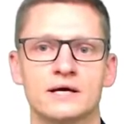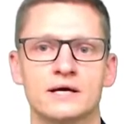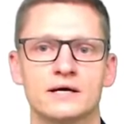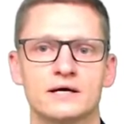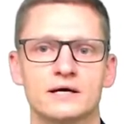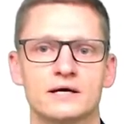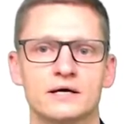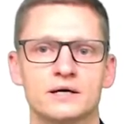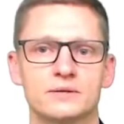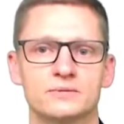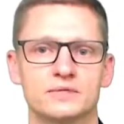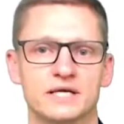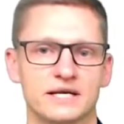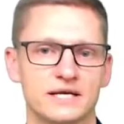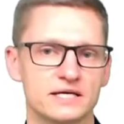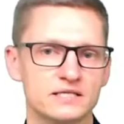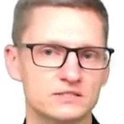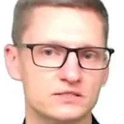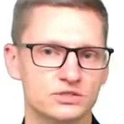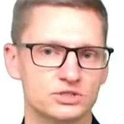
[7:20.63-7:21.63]
Äh, der
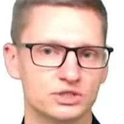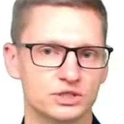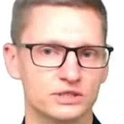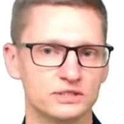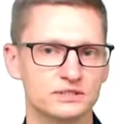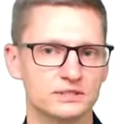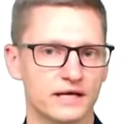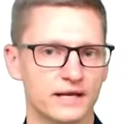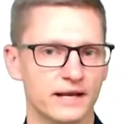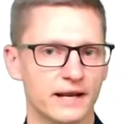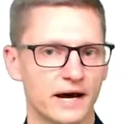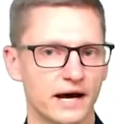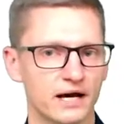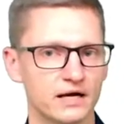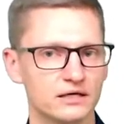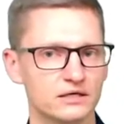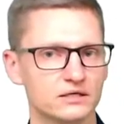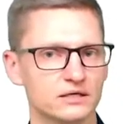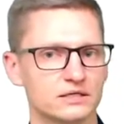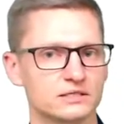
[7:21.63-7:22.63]
nächste Schritt
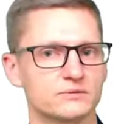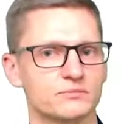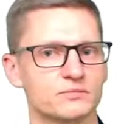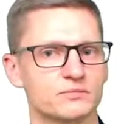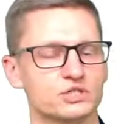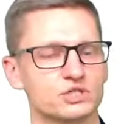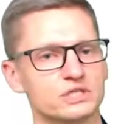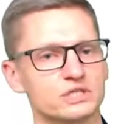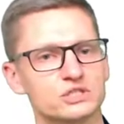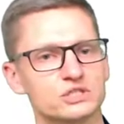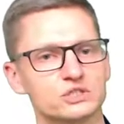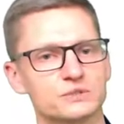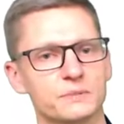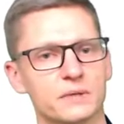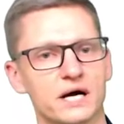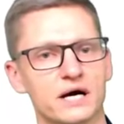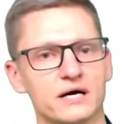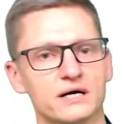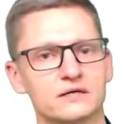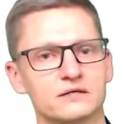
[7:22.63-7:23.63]
danach, also
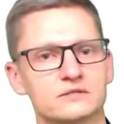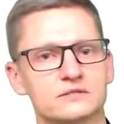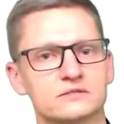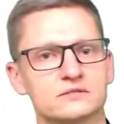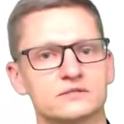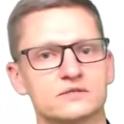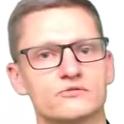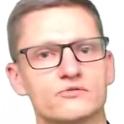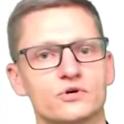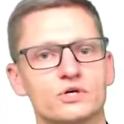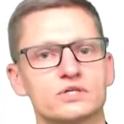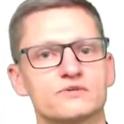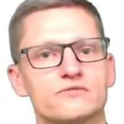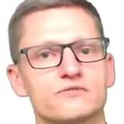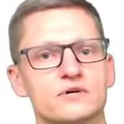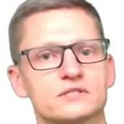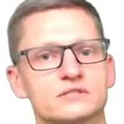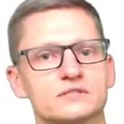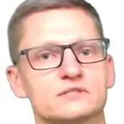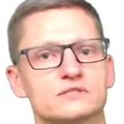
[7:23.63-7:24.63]
Maschinensprachen sind wirklich
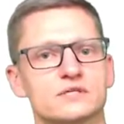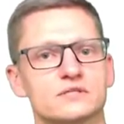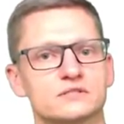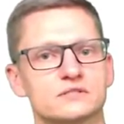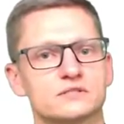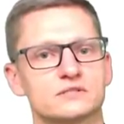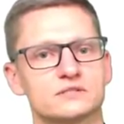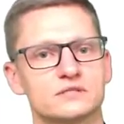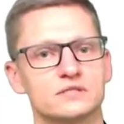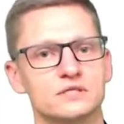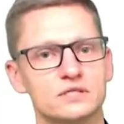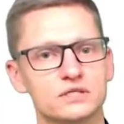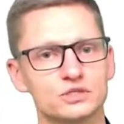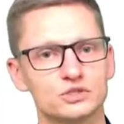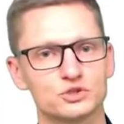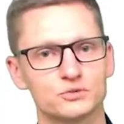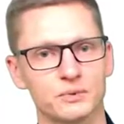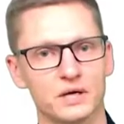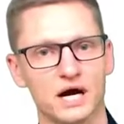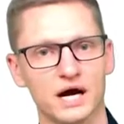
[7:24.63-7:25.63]
was, das ist die
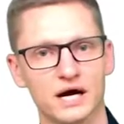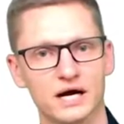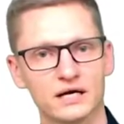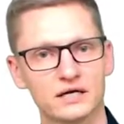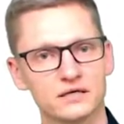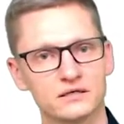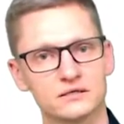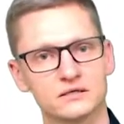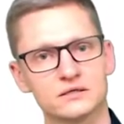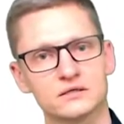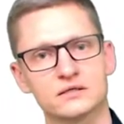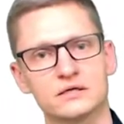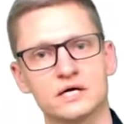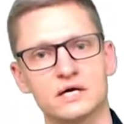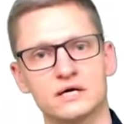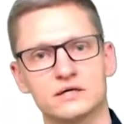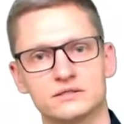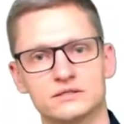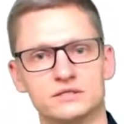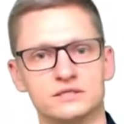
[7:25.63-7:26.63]
Sprache,
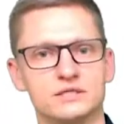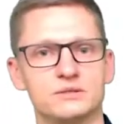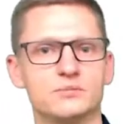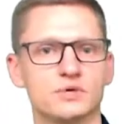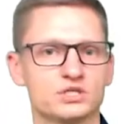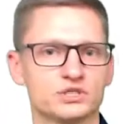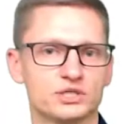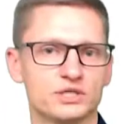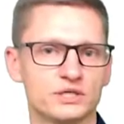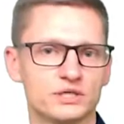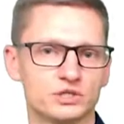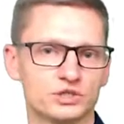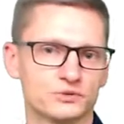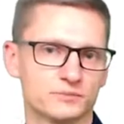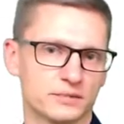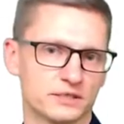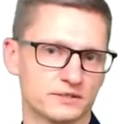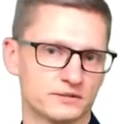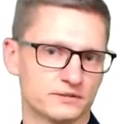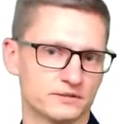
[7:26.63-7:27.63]
die die Maschine
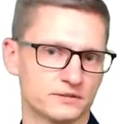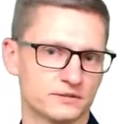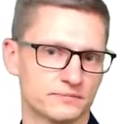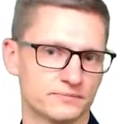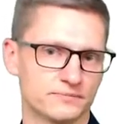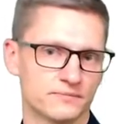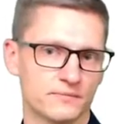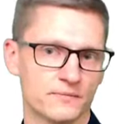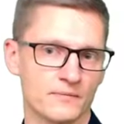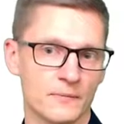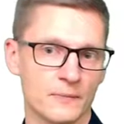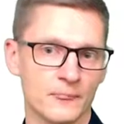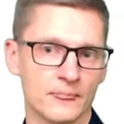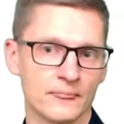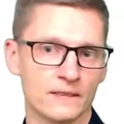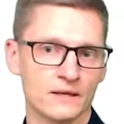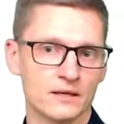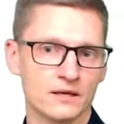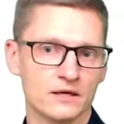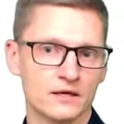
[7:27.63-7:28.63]
spricht.
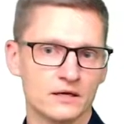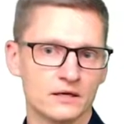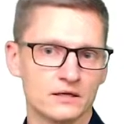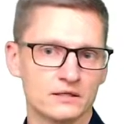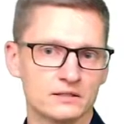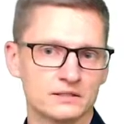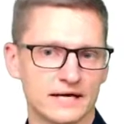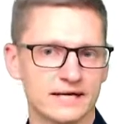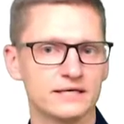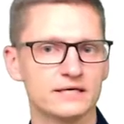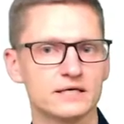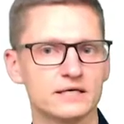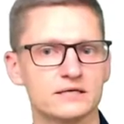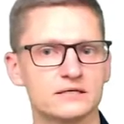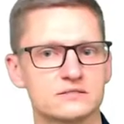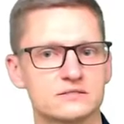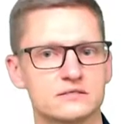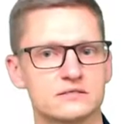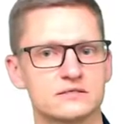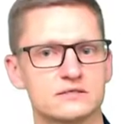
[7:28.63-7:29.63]

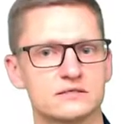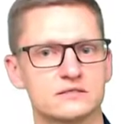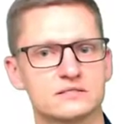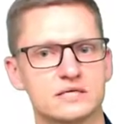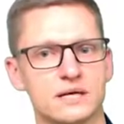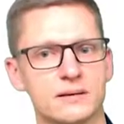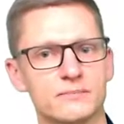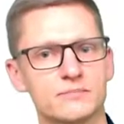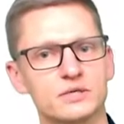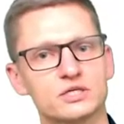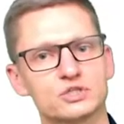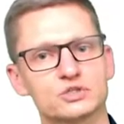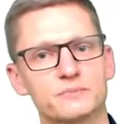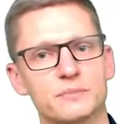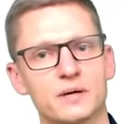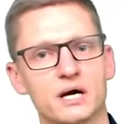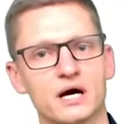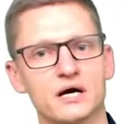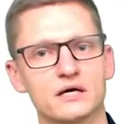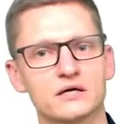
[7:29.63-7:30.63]
Dahingegen sind
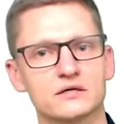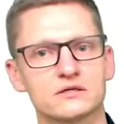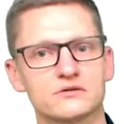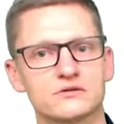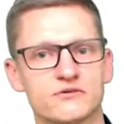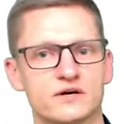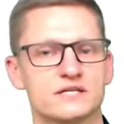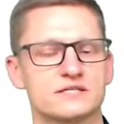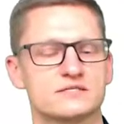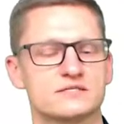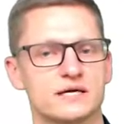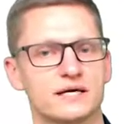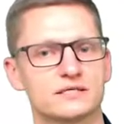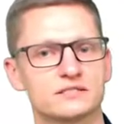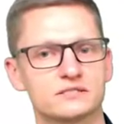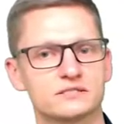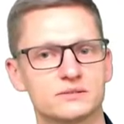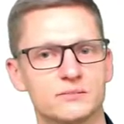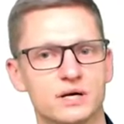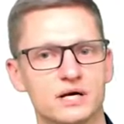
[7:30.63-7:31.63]
Assembly-Sprachen, war das
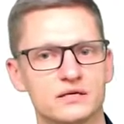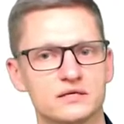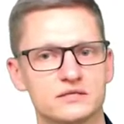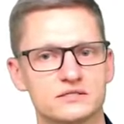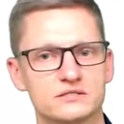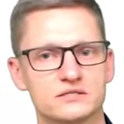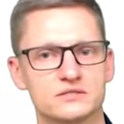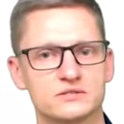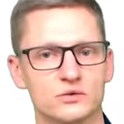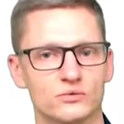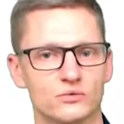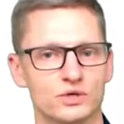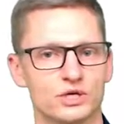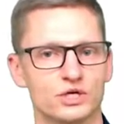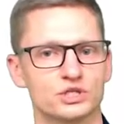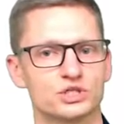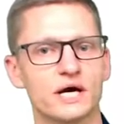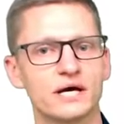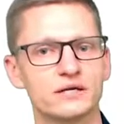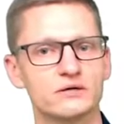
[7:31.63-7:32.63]
erste Mal, dass es eine
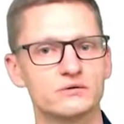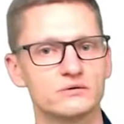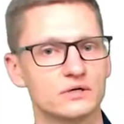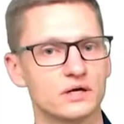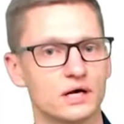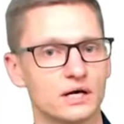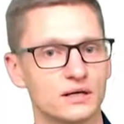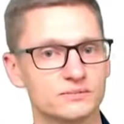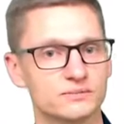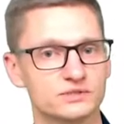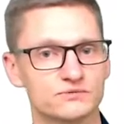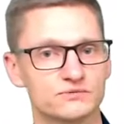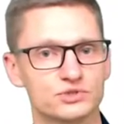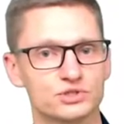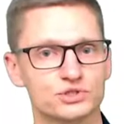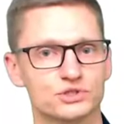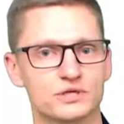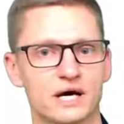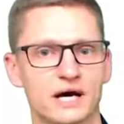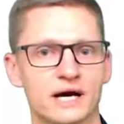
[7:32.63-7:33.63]
Unterscheidung gab
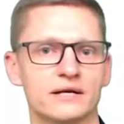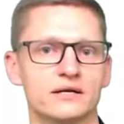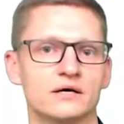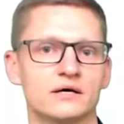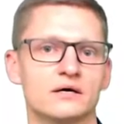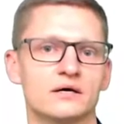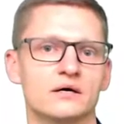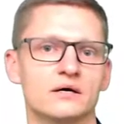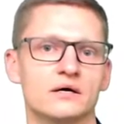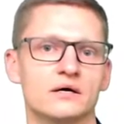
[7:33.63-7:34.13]
zwischen einer